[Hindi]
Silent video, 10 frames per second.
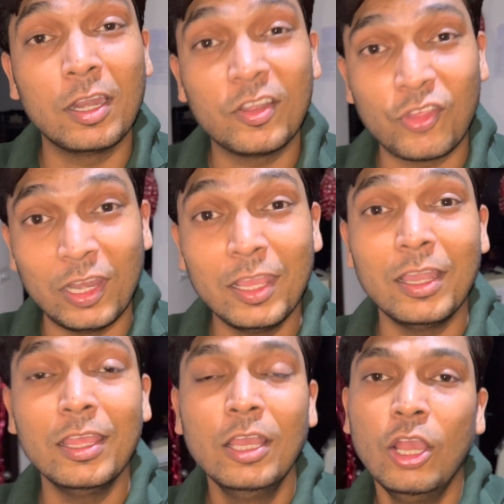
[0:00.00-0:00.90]
अगर चली
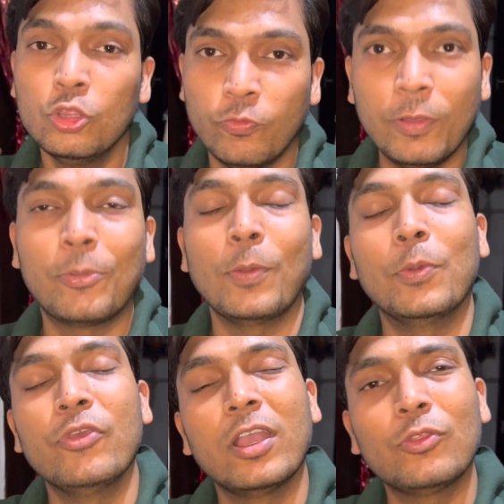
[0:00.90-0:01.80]
गई तो फिर प्रॉब्लम हो
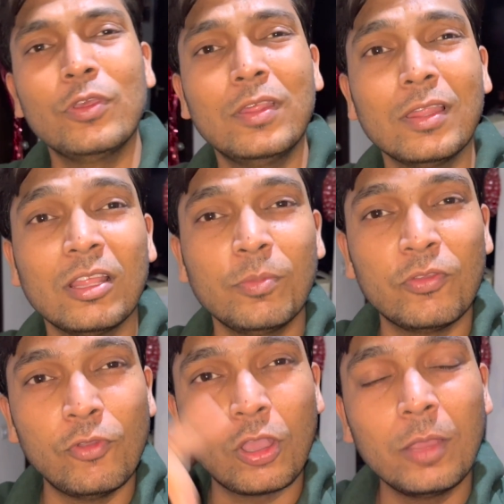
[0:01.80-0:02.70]
जाएगा तो इसी के साथ में इस
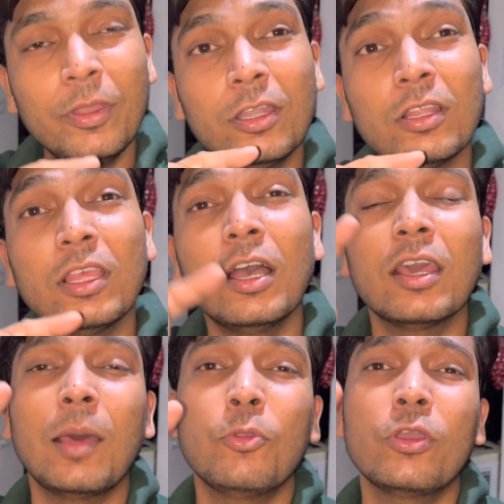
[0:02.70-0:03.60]
ब्लॉग का भी एंड करते हैं अगर
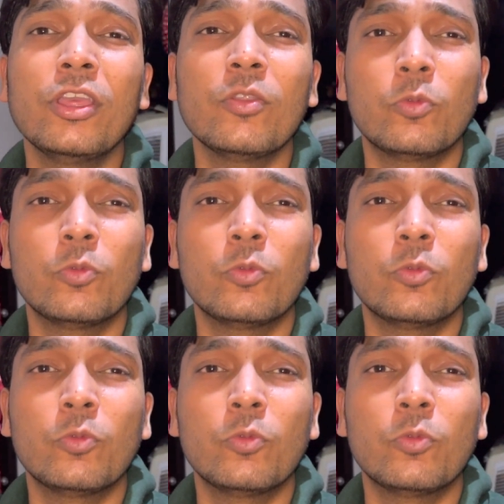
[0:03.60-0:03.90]
आप लोग को ये